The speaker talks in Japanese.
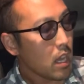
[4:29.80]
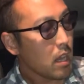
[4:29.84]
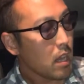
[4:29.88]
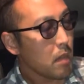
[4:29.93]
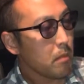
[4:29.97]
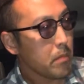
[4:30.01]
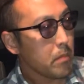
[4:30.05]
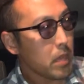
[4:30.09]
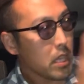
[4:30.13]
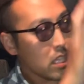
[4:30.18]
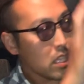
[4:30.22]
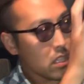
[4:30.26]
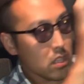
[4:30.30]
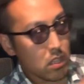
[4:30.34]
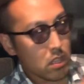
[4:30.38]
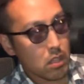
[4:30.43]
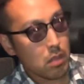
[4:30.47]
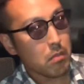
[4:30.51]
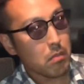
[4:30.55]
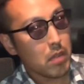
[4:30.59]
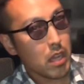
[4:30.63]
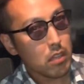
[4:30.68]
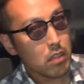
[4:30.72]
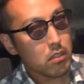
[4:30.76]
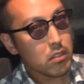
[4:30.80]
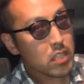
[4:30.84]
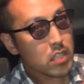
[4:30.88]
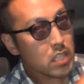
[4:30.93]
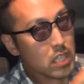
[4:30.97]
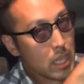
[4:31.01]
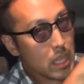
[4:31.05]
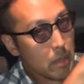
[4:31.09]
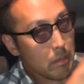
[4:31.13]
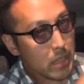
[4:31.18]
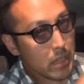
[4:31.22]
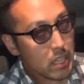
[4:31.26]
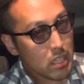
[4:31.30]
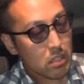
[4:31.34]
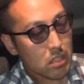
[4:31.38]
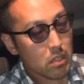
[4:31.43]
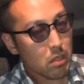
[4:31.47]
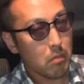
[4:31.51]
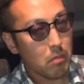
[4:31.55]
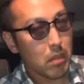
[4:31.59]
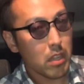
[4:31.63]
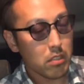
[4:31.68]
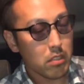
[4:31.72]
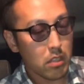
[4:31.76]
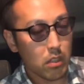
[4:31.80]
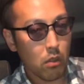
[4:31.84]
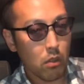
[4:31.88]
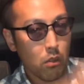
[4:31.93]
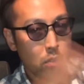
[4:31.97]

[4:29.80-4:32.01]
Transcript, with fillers: メリットもあるし、デメリットもあるって。